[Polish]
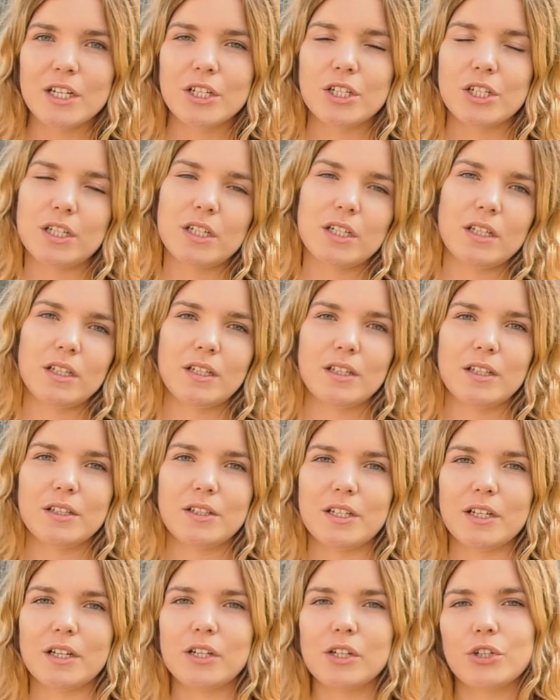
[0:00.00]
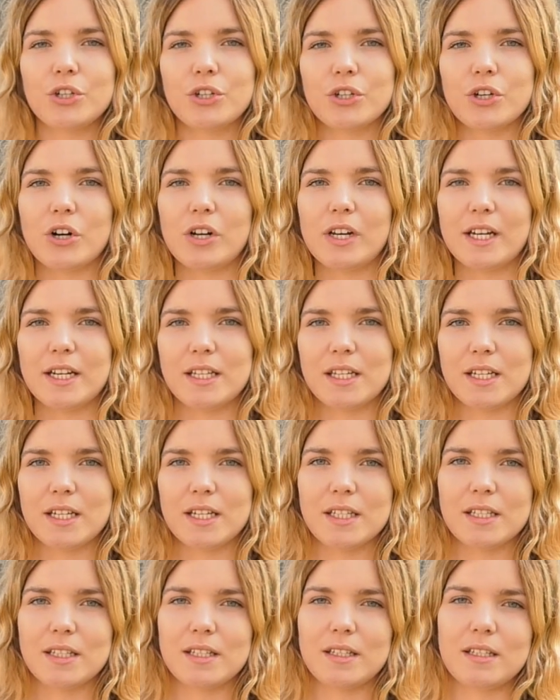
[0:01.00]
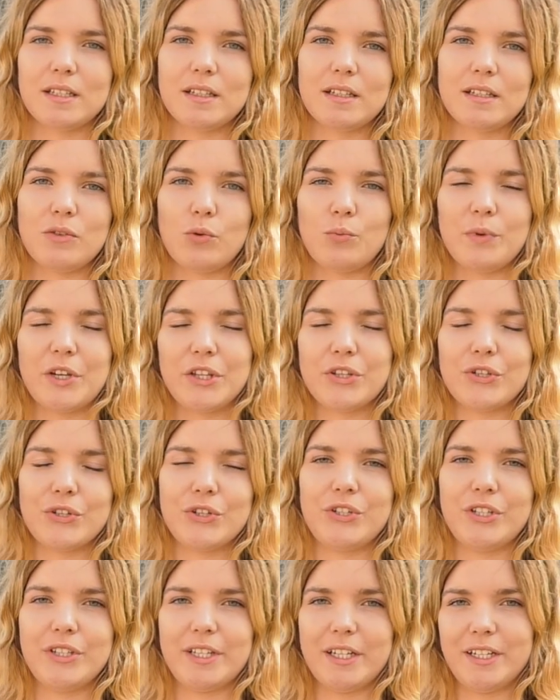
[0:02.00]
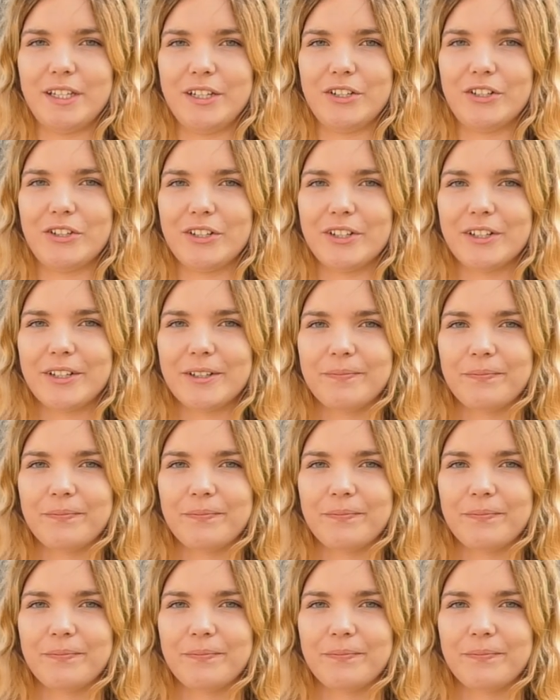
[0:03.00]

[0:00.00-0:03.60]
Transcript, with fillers: czy cykl szkoleń z umiejętności technicznych.